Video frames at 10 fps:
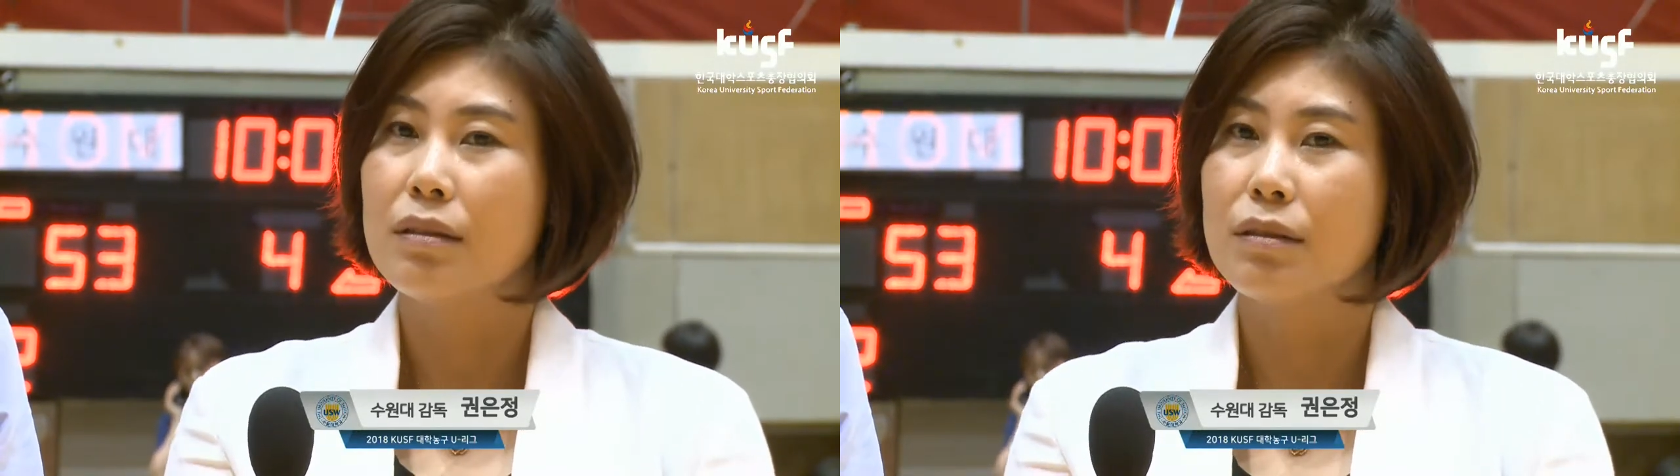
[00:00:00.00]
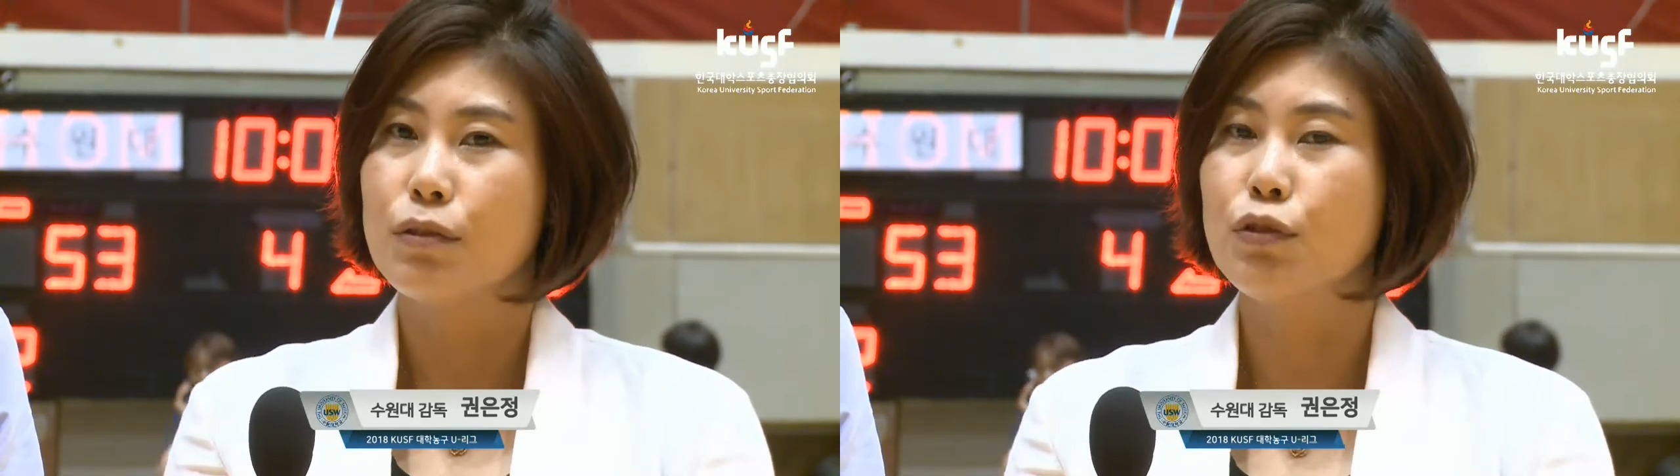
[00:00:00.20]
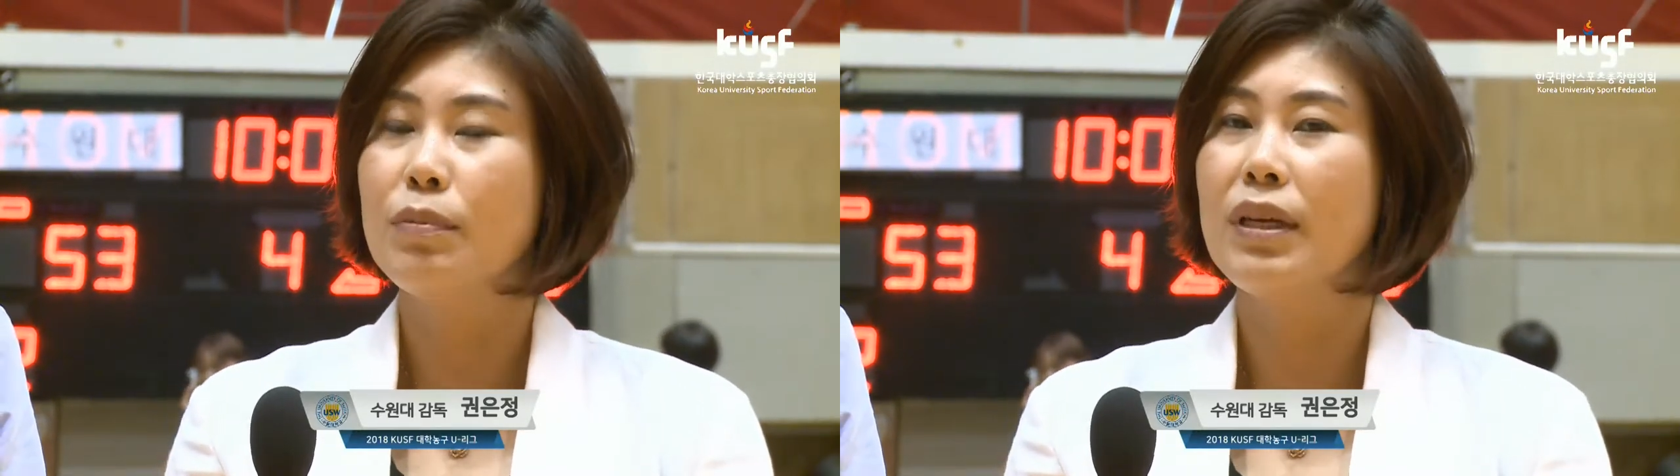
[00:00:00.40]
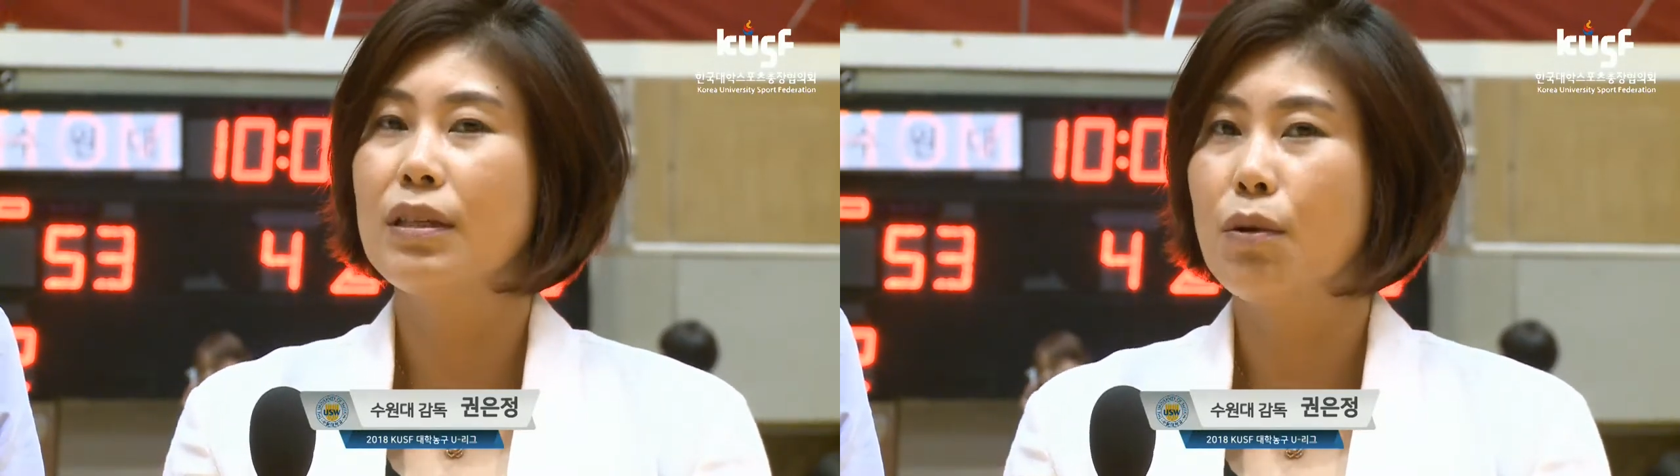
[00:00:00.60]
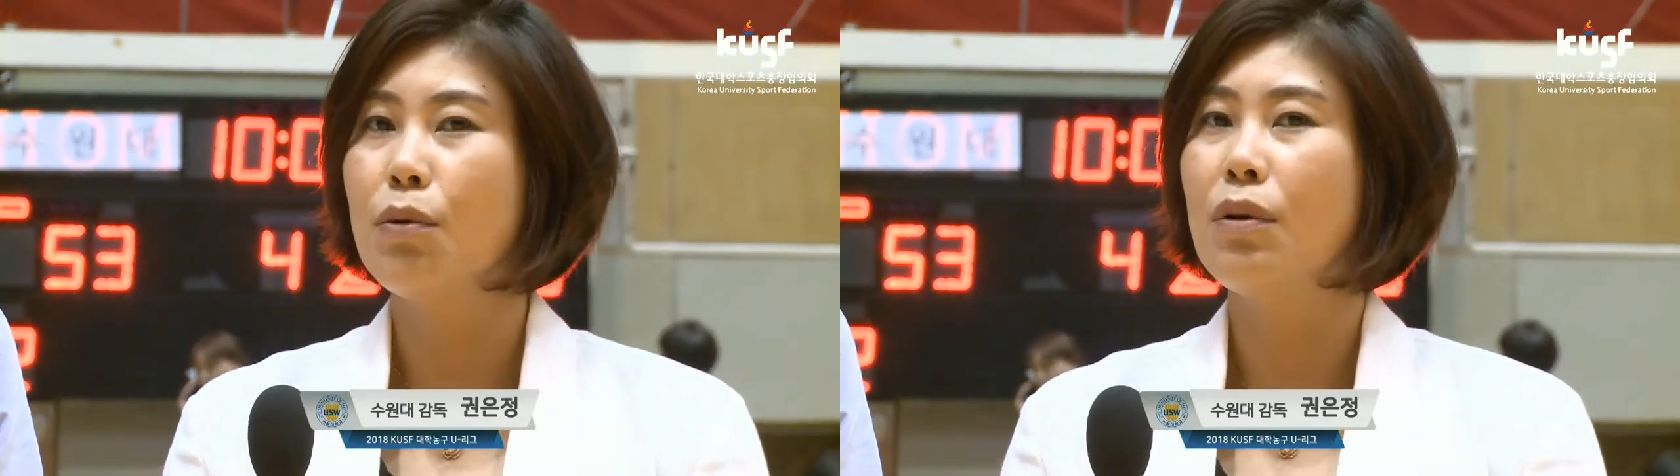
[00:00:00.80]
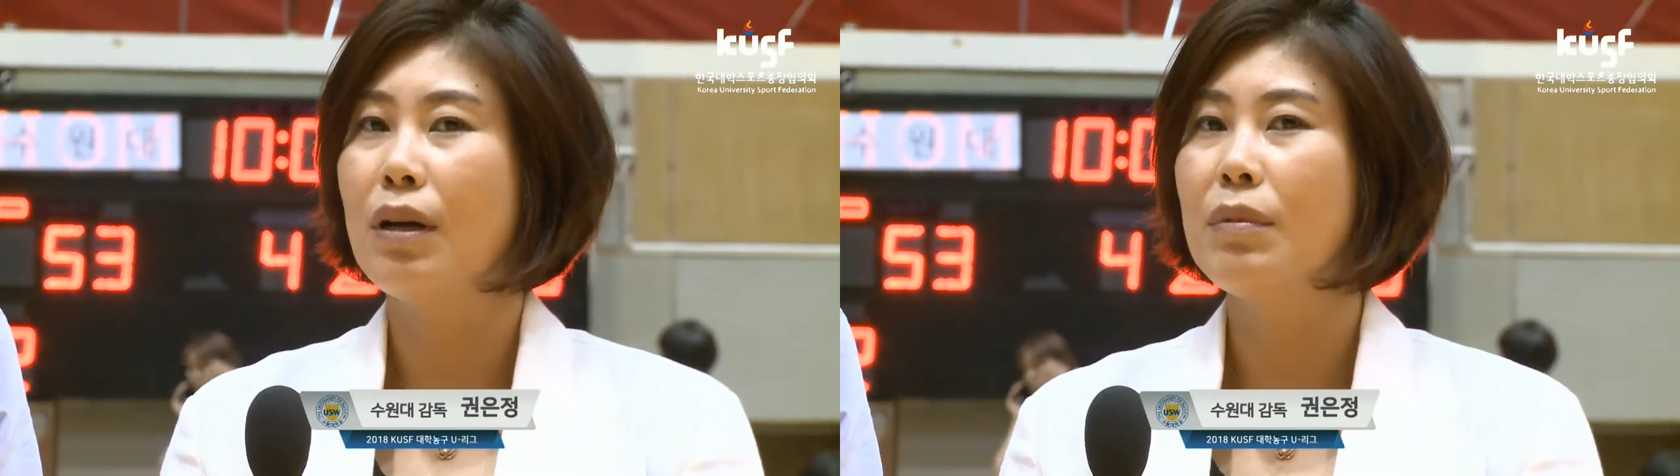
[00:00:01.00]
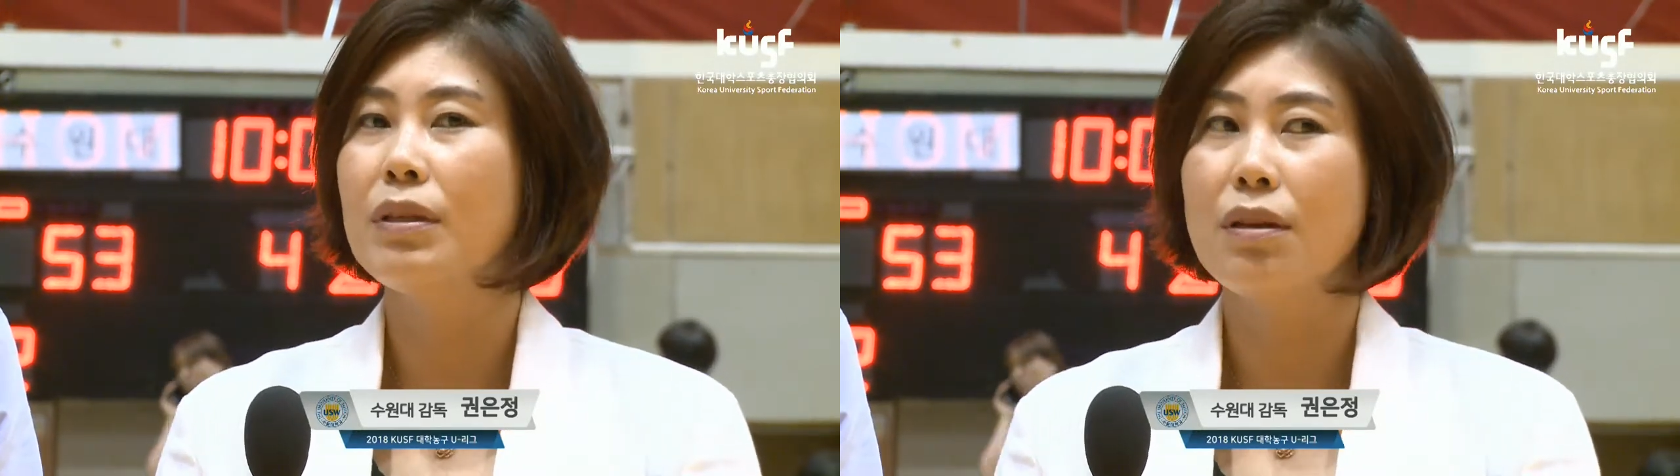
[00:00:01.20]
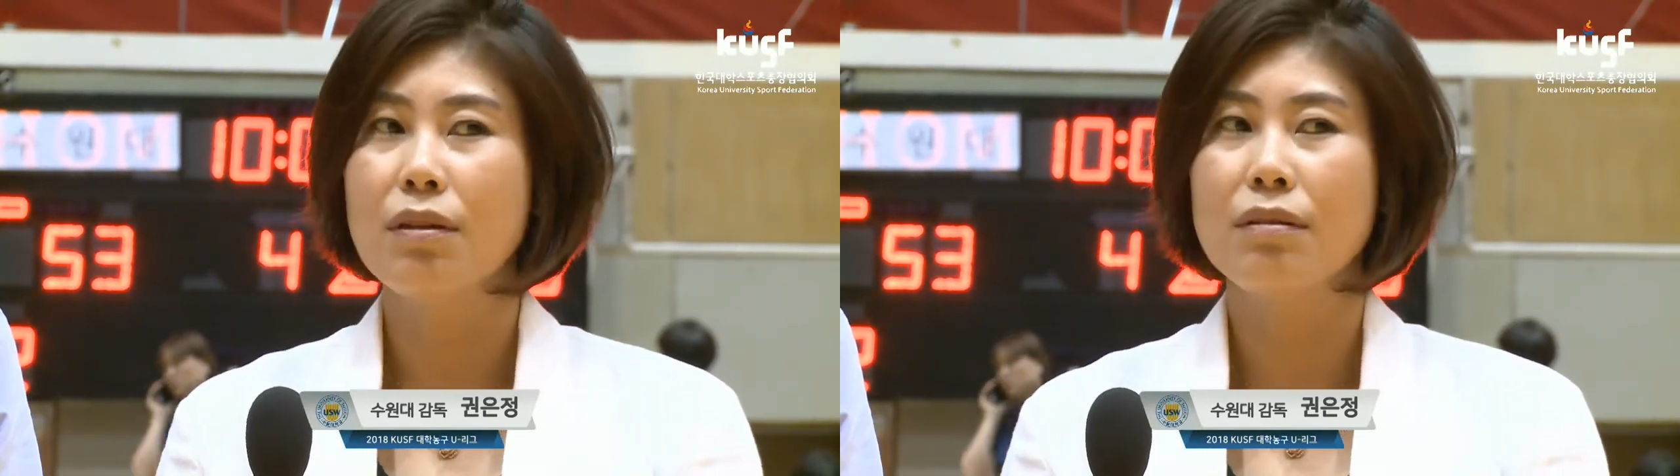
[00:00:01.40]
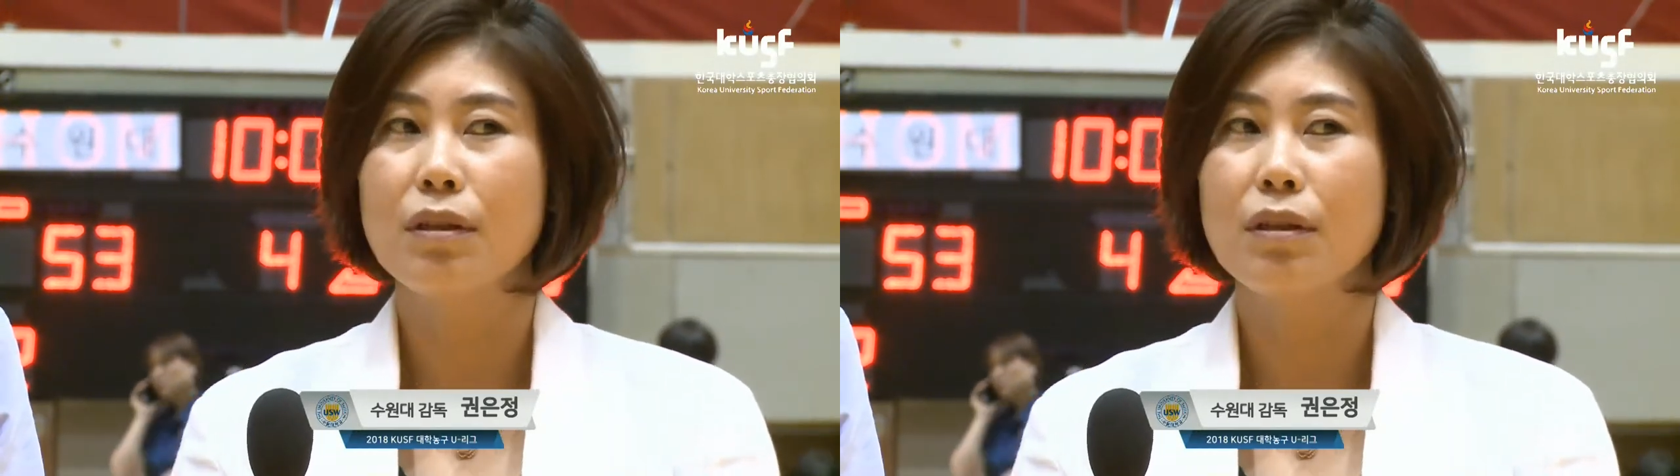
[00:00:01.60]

어, 수비가 성공하면서